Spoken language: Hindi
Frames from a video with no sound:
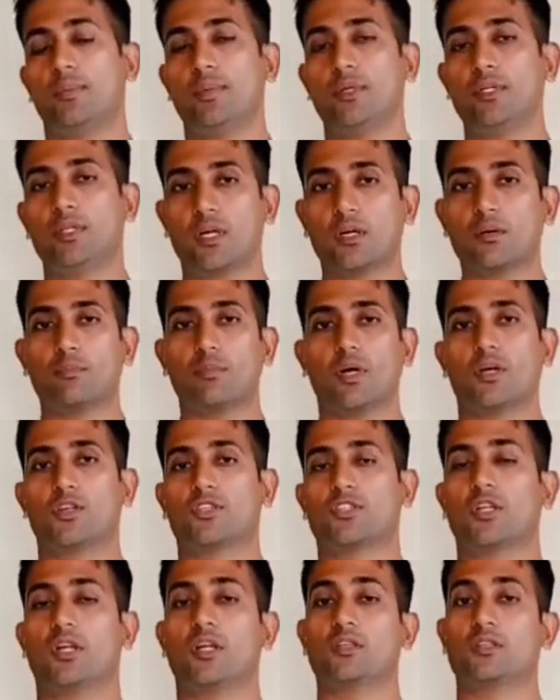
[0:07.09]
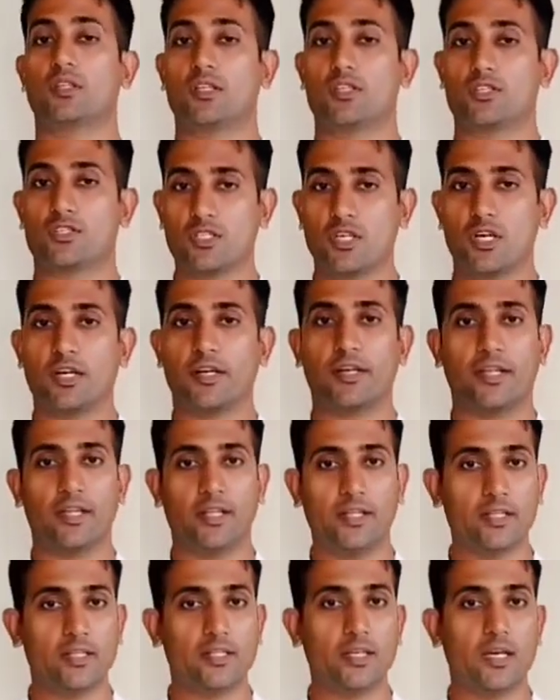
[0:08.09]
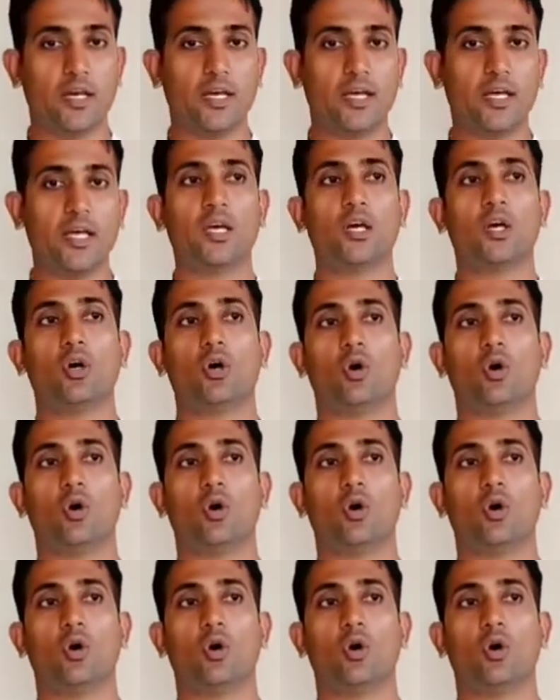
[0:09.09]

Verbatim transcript: अभी तक मार्शल आर्ट स्टार्ट नहीं किया है